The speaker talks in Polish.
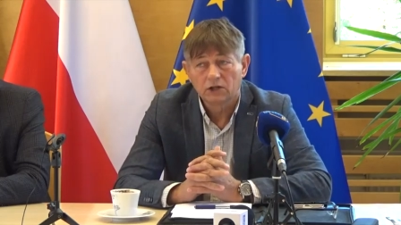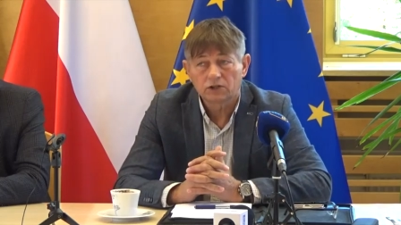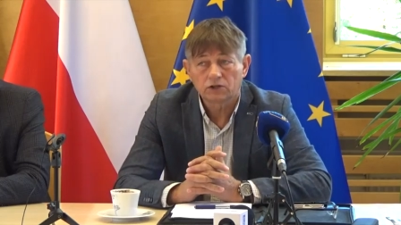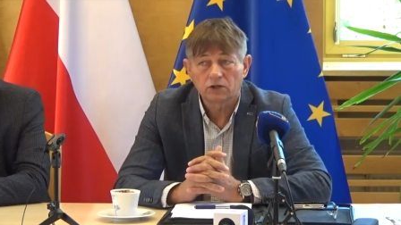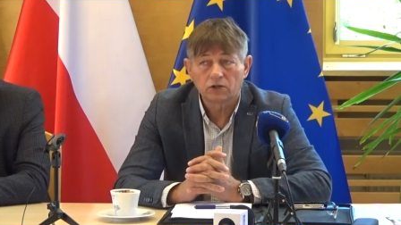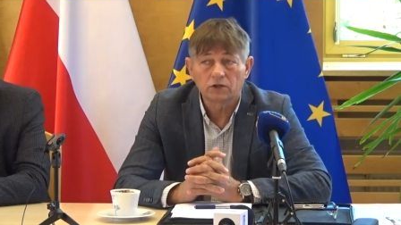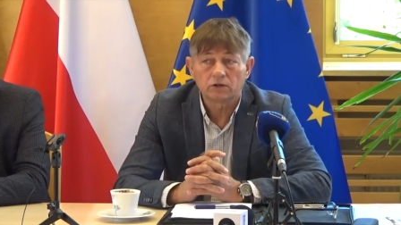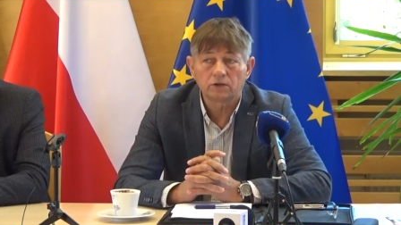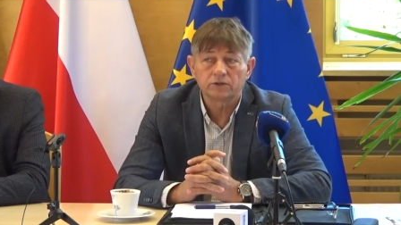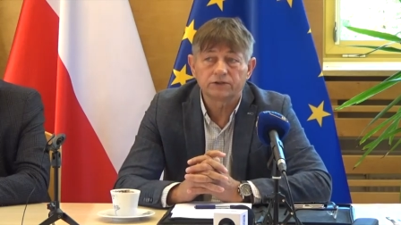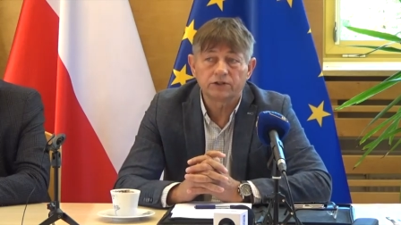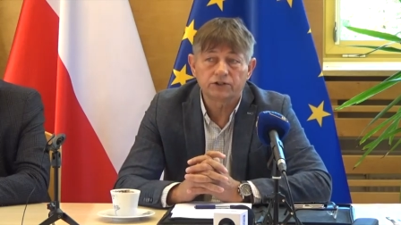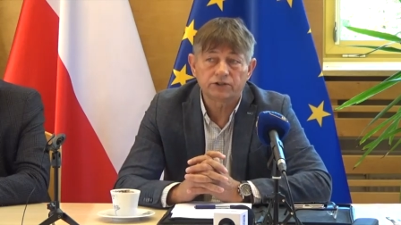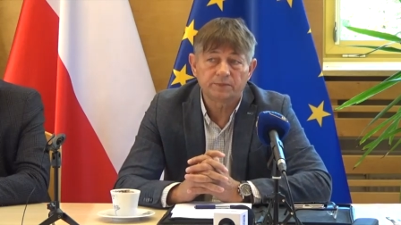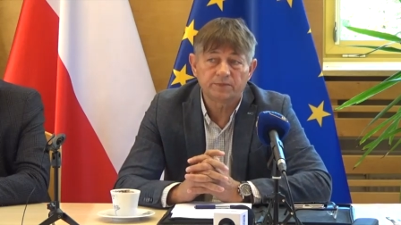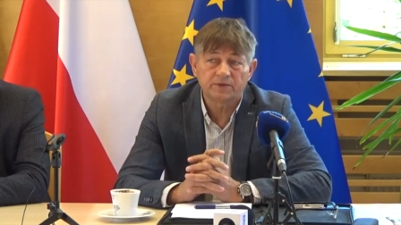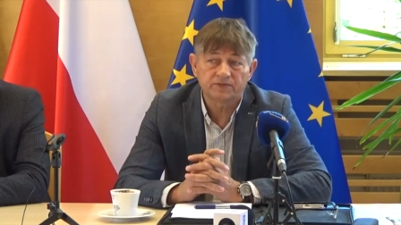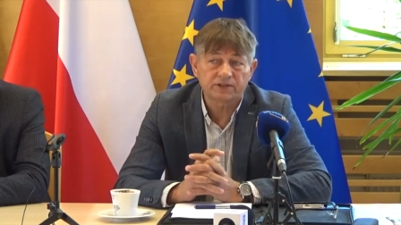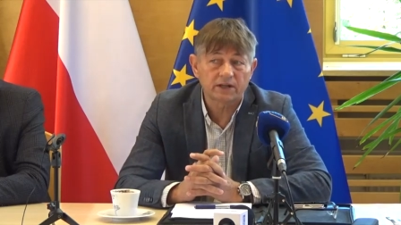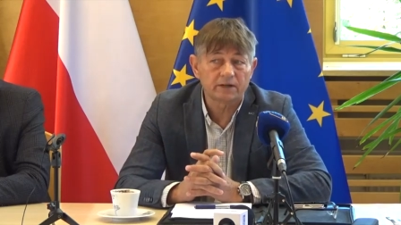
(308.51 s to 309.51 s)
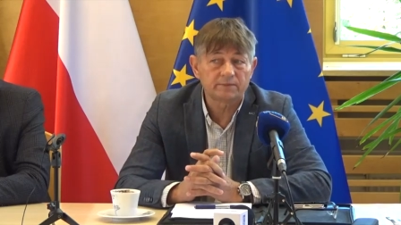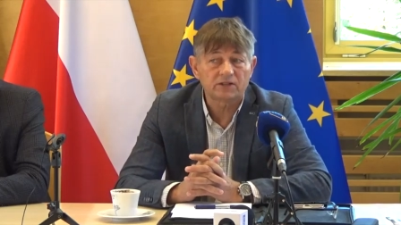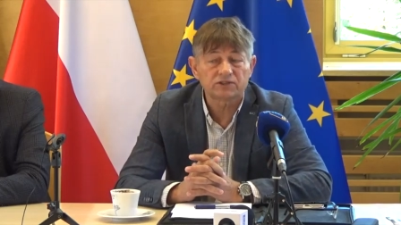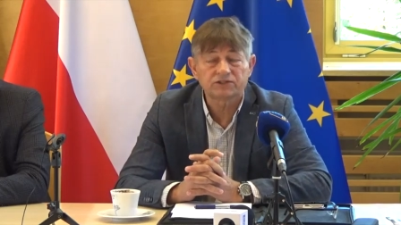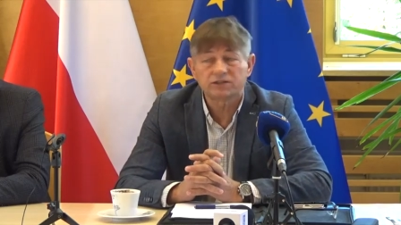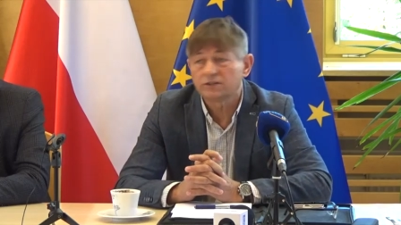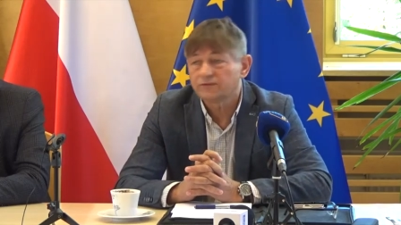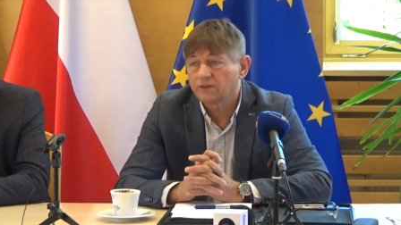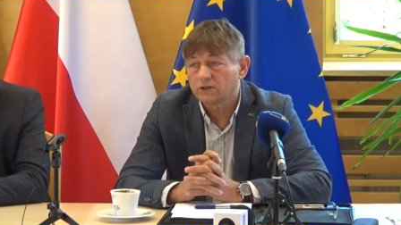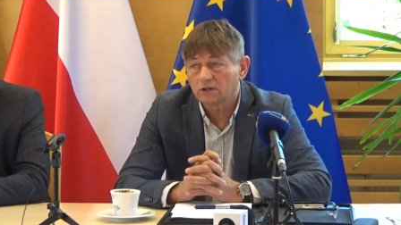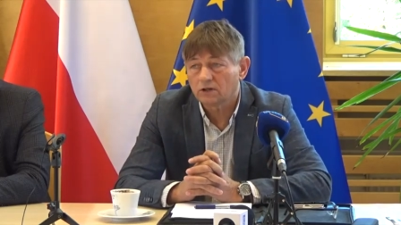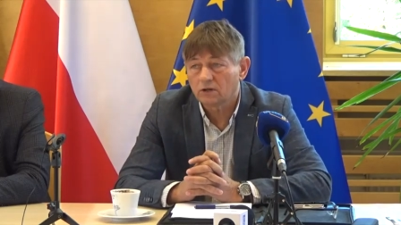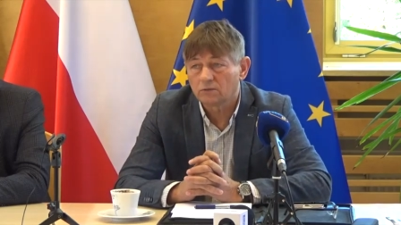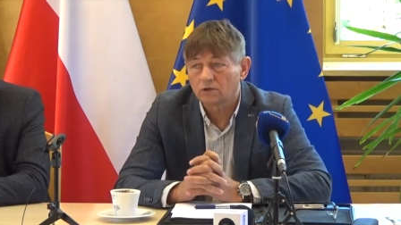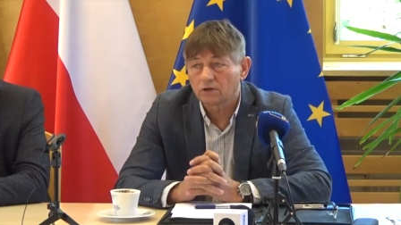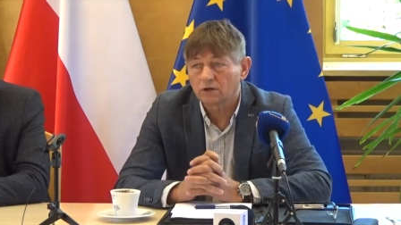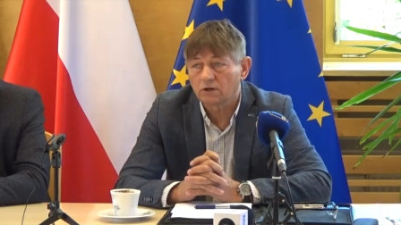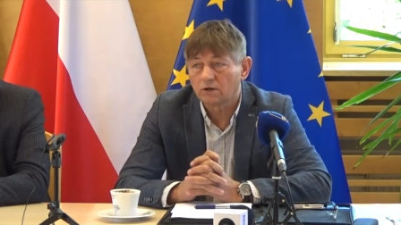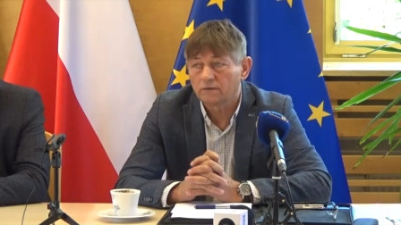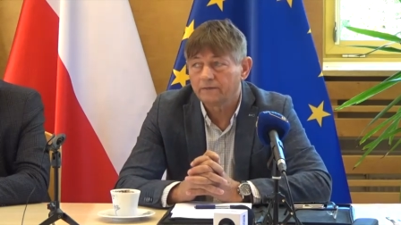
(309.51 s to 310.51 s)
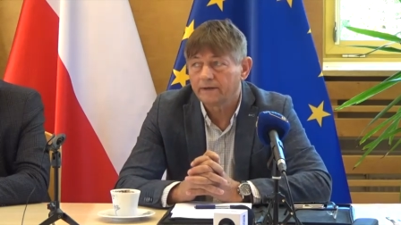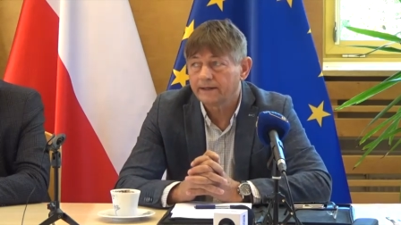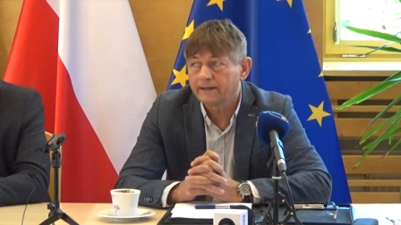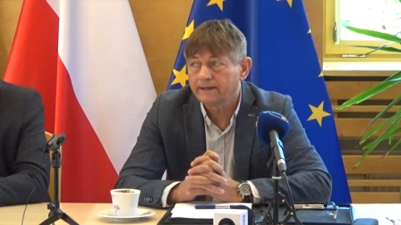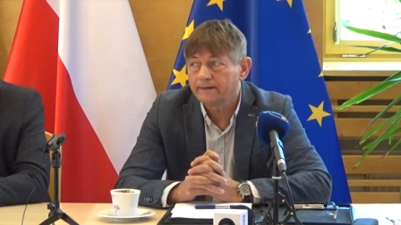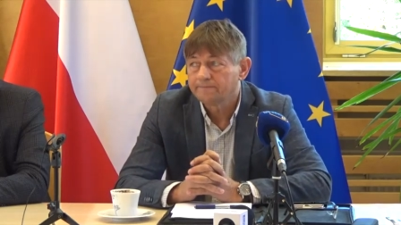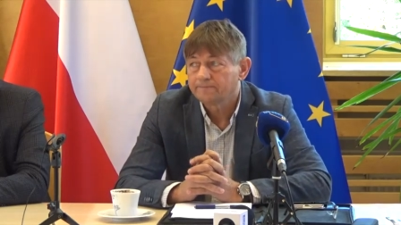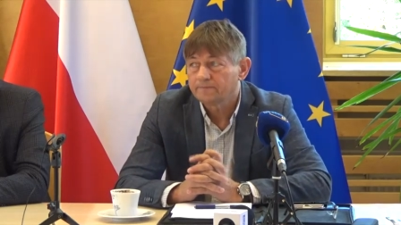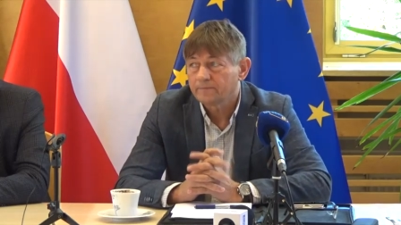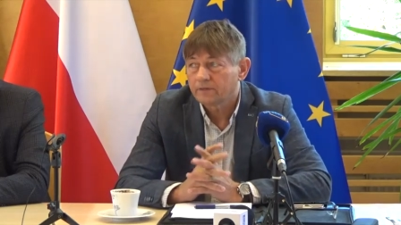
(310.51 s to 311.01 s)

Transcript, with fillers: to jeśli powstaje masz telefonii komórkowej,